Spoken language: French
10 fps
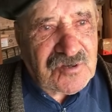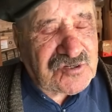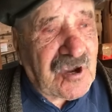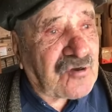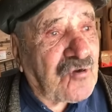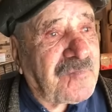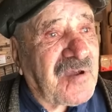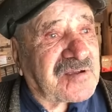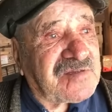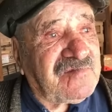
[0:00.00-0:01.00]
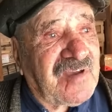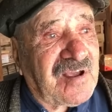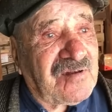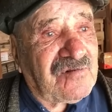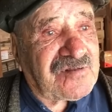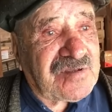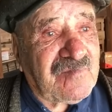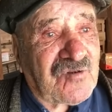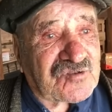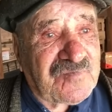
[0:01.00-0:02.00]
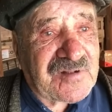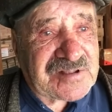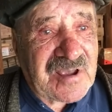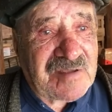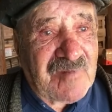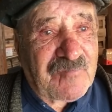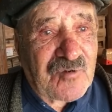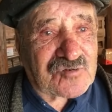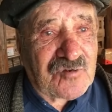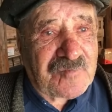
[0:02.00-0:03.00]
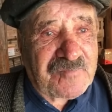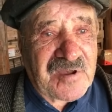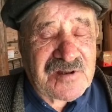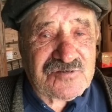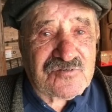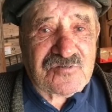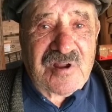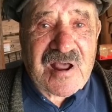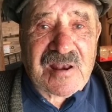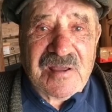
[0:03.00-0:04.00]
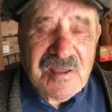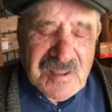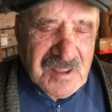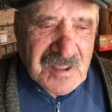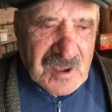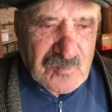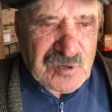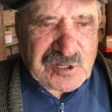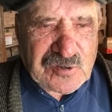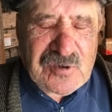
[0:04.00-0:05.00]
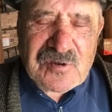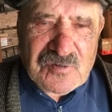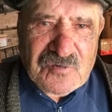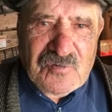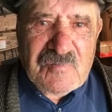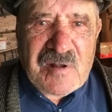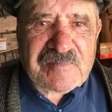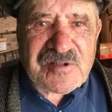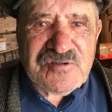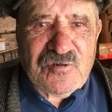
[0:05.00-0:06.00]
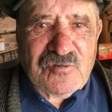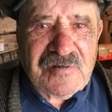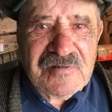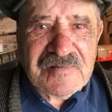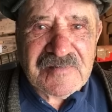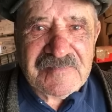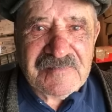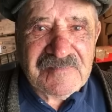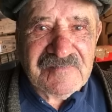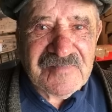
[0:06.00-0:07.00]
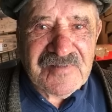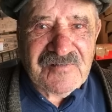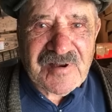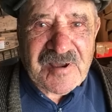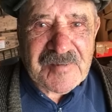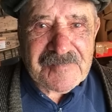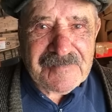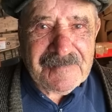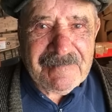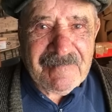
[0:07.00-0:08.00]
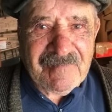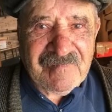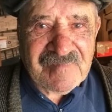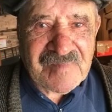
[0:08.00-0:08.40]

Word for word: j'ai un copain qui vient le dimanche matin, il m'apporte le pain de journal. À 8 heures, on oh, ben, boit une petite gnôle. Une petite gnôle. Voilà. Ah oui.